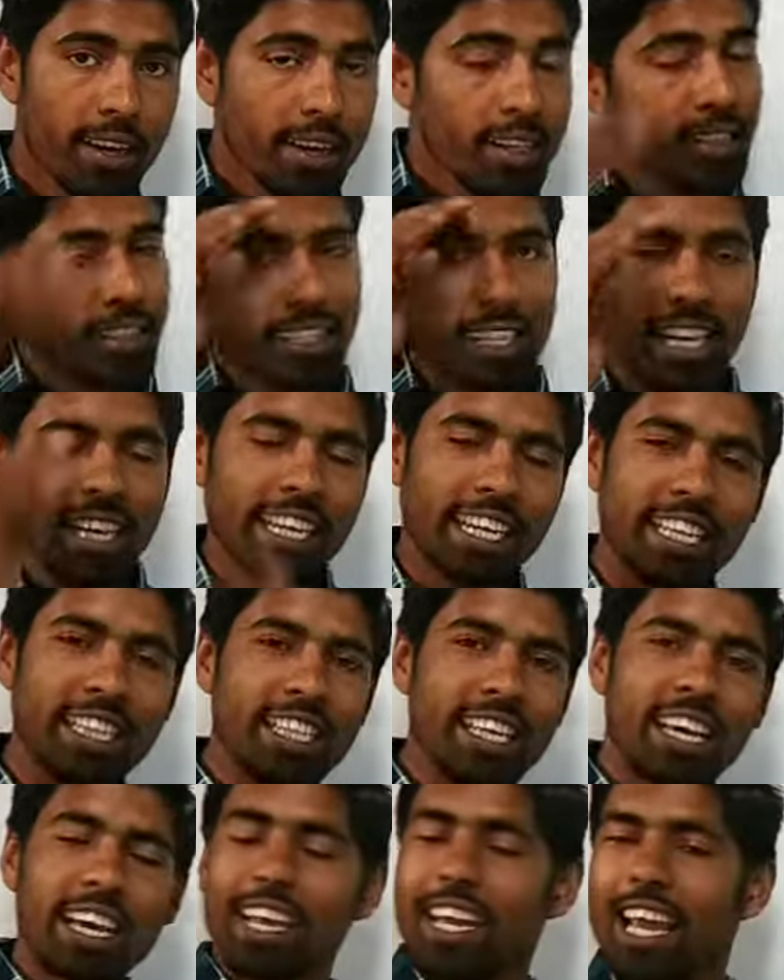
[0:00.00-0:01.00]
जय
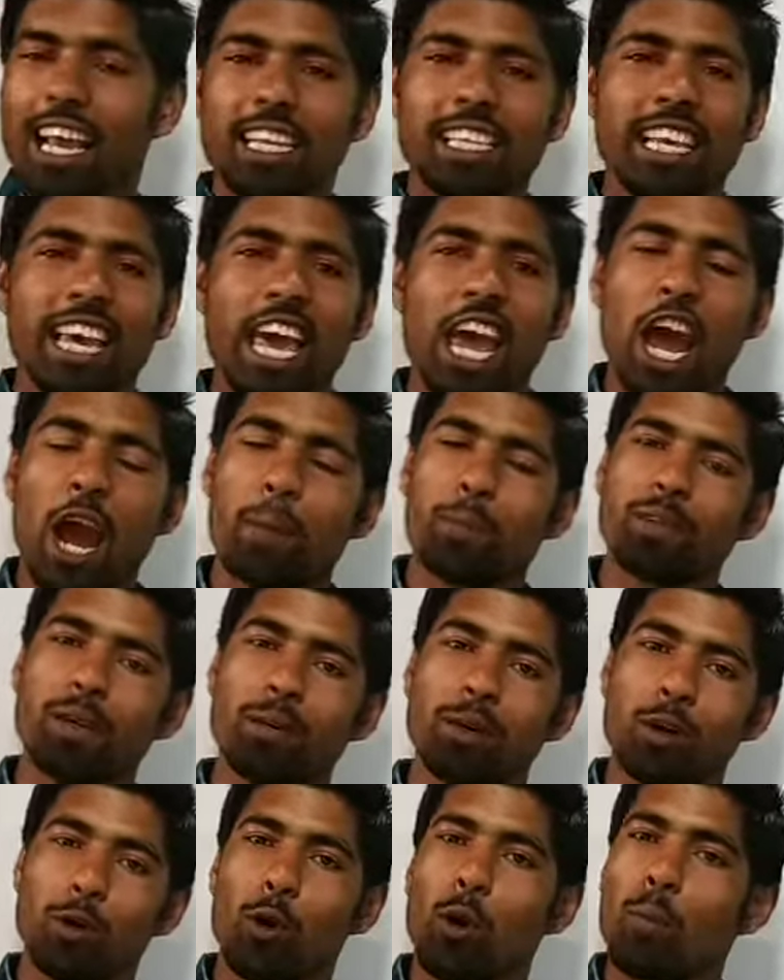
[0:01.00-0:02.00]
हिंद कैसे हैं आप
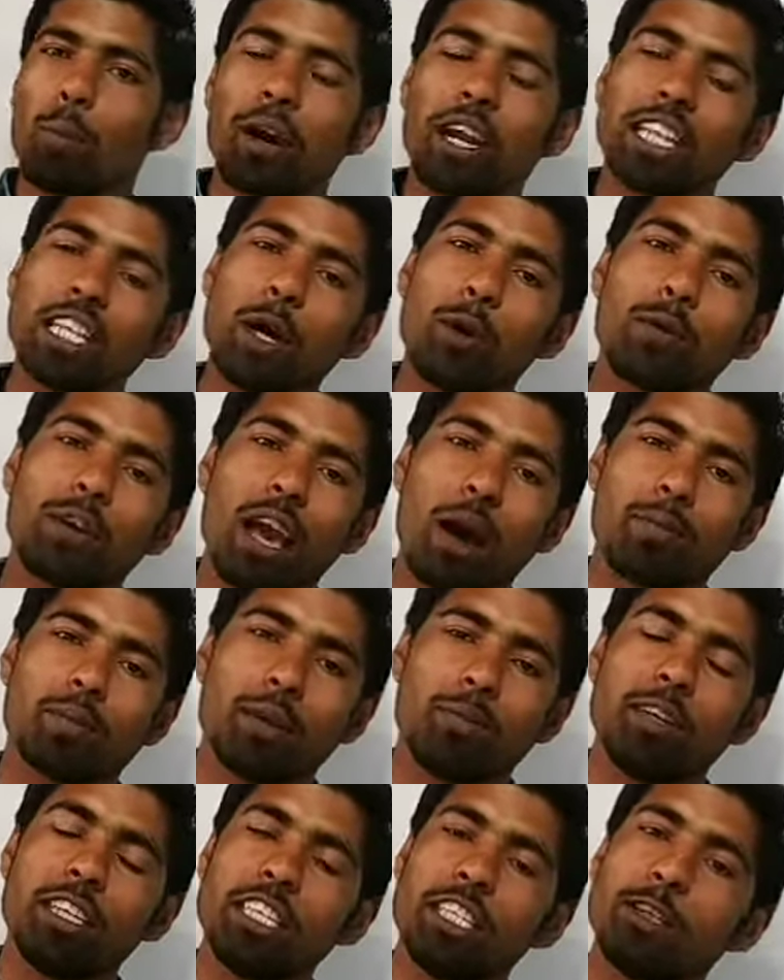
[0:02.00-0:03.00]
सभी होप करता हूं कि आप
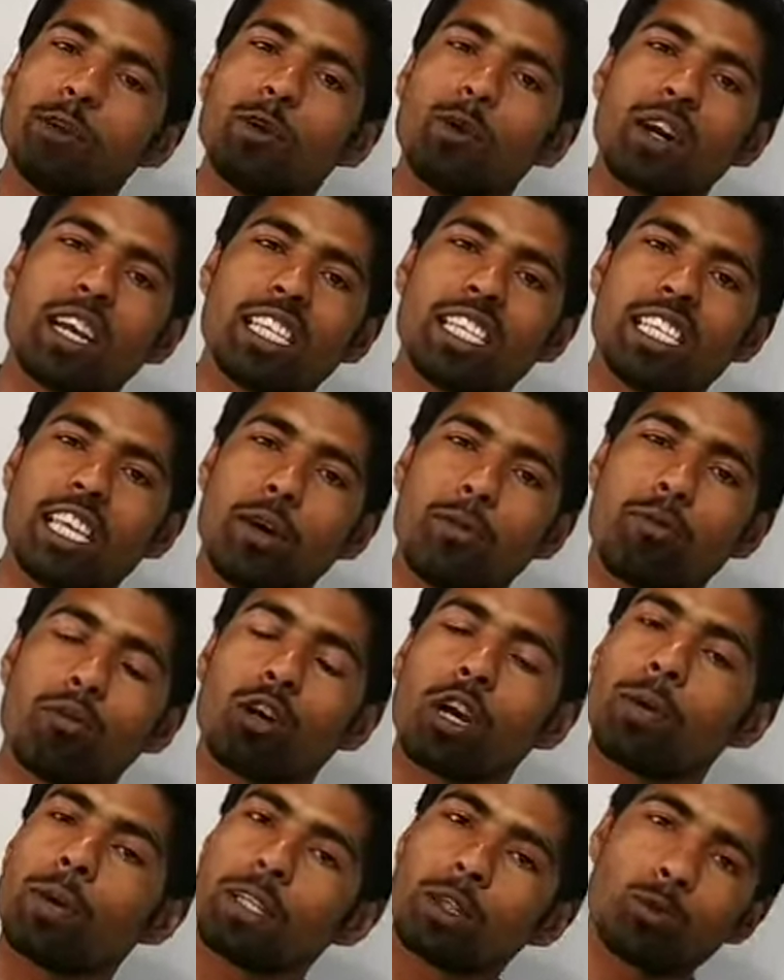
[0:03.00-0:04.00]
सभी ठीक होंगे सेफ
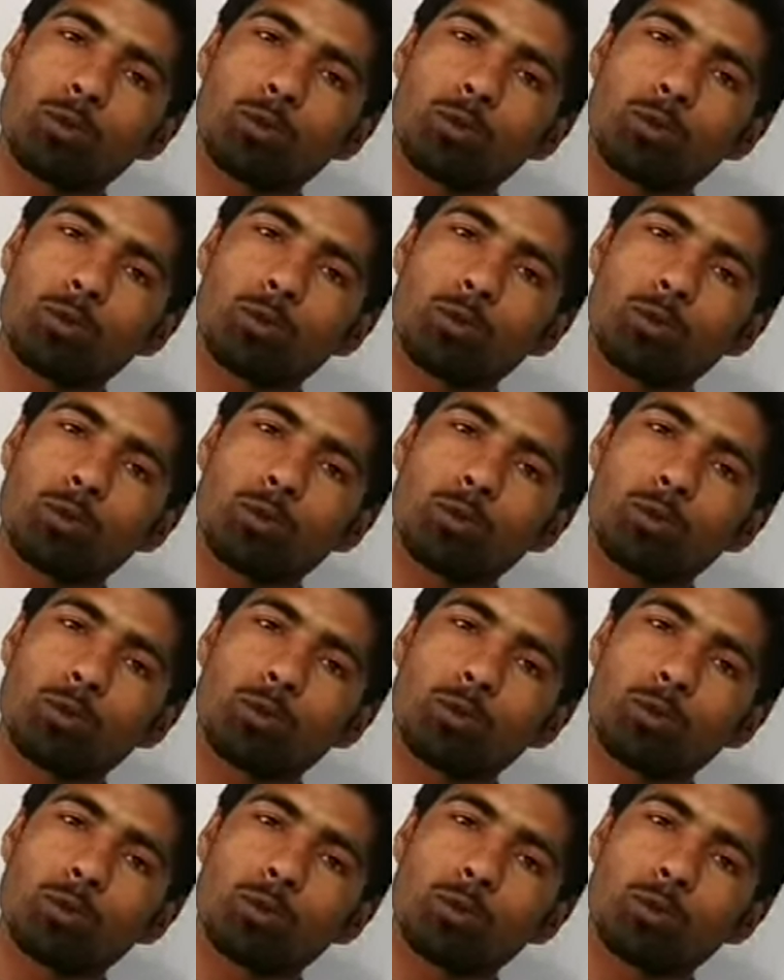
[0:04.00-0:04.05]
होंगे व